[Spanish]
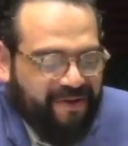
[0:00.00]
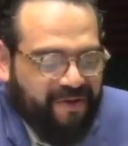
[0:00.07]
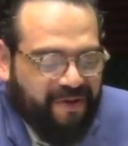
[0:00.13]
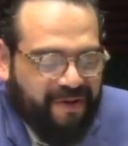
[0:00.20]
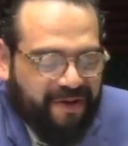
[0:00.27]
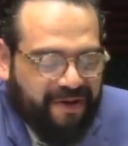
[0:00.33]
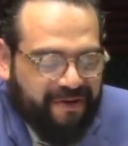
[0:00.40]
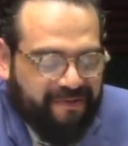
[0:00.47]
es
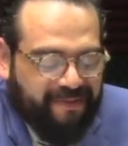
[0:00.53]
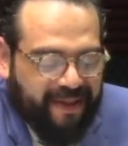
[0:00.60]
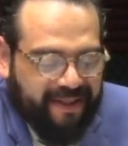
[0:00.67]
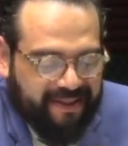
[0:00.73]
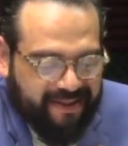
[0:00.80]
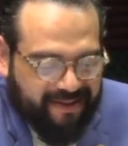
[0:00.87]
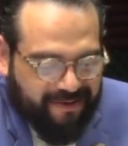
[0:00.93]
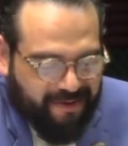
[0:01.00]
uno de los
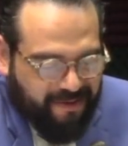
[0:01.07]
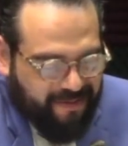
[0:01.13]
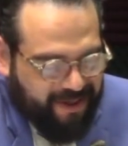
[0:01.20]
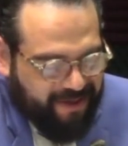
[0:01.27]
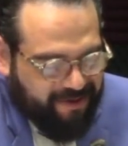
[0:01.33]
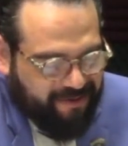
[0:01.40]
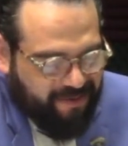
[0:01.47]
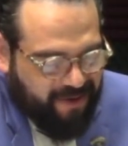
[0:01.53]
países con
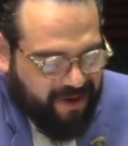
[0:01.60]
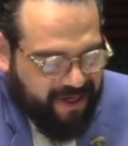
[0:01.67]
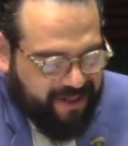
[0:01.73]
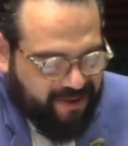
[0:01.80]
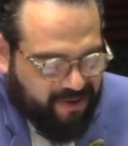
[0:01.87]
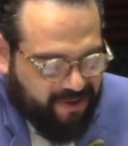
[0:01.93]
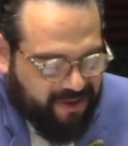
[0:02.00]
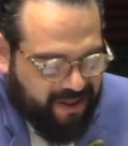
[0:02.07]
menos
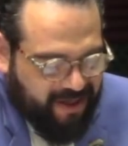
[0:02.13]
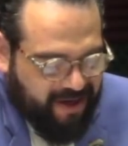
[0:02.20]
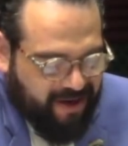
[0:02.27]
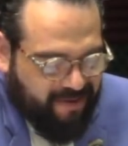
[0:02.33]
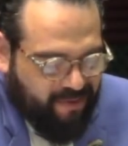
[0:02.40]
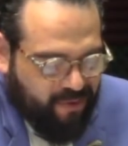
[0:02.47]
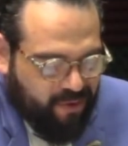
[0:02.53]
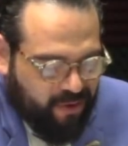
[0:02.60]
borrachos en
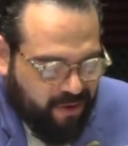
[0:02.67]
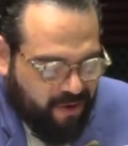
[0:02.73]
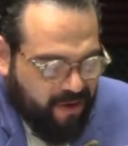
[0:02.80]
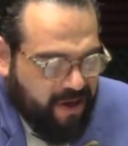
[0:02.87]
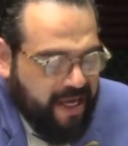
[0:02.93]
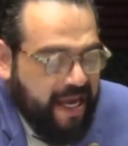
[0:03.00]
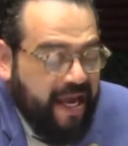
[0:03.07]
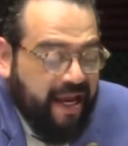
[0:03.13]
el
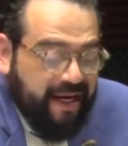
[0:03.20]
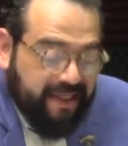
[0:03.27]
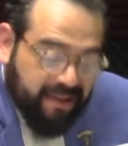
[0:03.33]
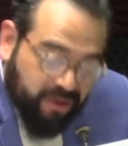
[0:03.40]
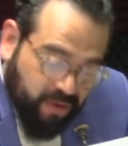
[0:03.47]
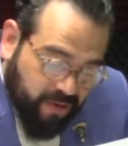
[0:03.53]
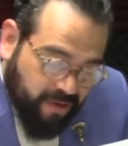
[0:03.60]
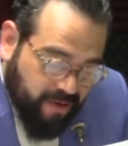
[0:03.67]
mundo. El
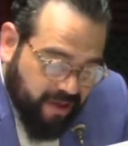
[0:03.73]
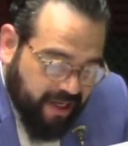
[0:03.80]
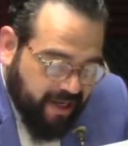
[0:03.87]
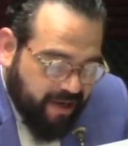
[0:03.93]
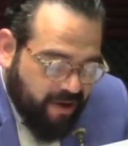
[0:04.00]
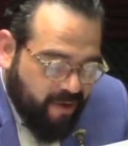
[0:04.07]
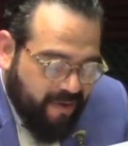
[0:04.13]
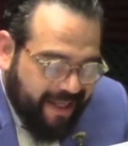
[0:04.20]
estudio que
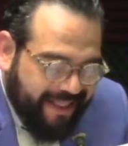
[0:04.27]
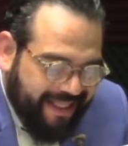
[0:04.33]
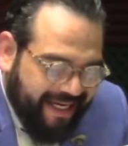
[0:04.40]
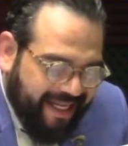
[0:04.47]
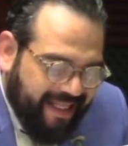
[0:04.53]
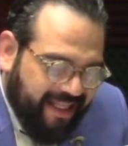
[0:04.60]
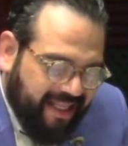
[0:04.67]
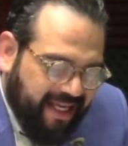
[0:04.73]
engloba
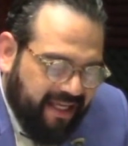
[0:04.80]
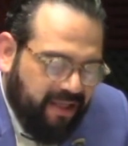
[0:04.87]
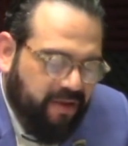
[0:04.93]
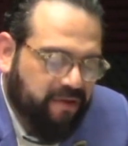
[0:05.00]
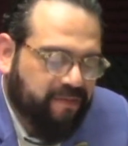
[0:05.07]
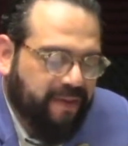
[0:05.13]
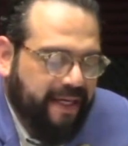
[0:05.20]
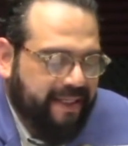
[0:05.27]

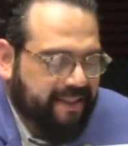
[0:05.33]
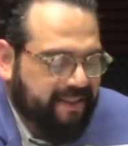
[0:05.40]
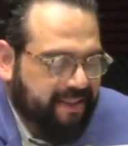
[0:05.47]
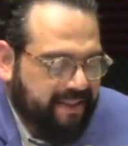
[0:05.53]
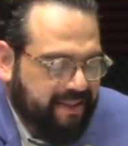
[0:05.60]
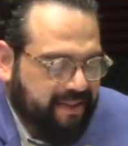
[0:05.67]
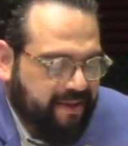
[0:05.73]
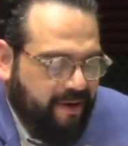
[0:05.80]
32
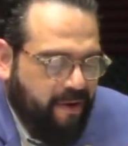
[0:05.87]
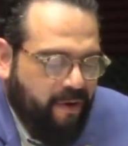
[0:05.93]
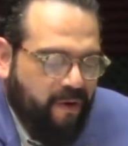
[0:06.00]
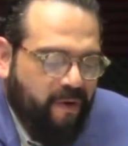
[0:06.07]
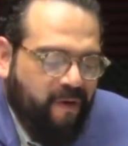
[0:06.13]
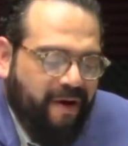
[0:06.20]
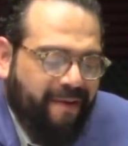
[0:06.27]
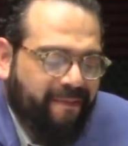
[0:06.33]
países
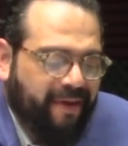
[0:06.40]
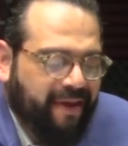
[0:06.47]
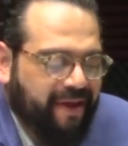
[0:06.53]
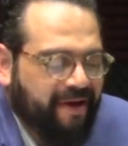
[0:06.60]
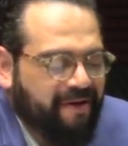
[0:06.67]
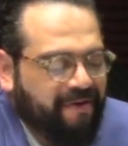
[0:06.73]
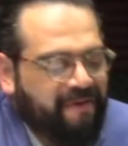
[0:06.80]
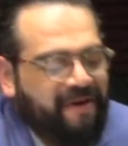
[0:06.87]
colocó a
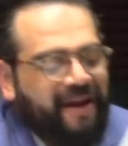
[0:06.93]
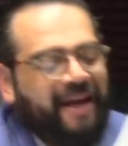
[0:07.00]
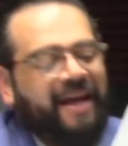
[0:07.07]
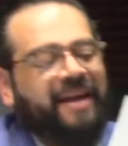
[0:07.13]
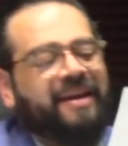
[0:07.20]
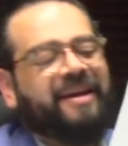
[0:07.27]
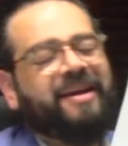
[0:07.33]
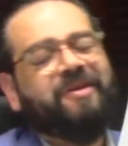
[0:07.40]
México
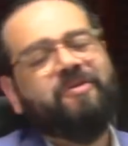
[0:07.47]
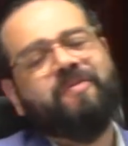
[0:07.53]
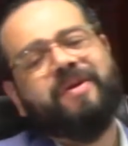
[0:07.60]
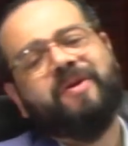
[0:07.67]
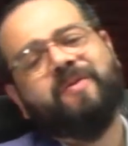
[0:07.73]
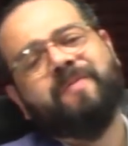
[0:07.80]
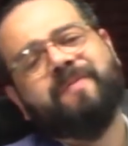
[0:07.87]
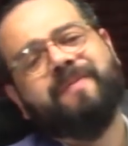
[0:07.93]
en el
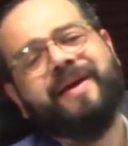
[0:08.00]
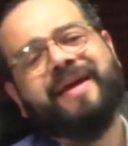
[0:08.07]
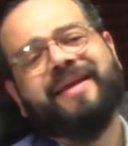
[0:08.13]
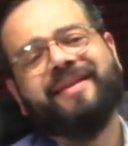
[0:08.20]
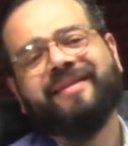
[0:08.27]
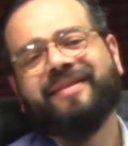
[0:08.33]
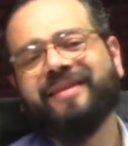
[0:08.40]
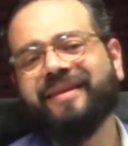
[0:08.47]
número
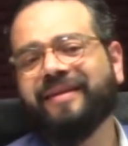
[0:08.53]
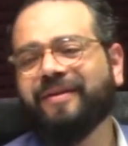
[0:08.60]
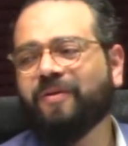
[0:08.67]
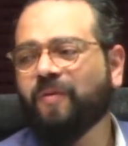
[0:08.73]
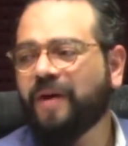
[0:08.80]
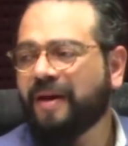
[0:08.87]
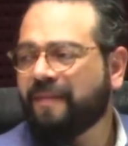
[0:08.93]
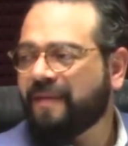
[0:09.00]

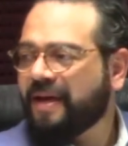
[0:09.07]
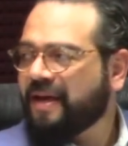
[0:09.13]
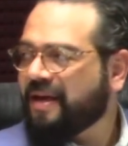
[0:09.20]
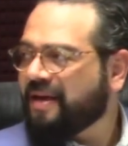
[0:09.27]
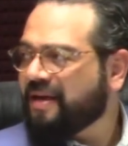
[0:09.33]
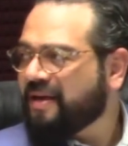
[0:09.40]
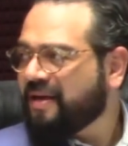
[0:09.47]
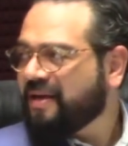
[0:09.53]
29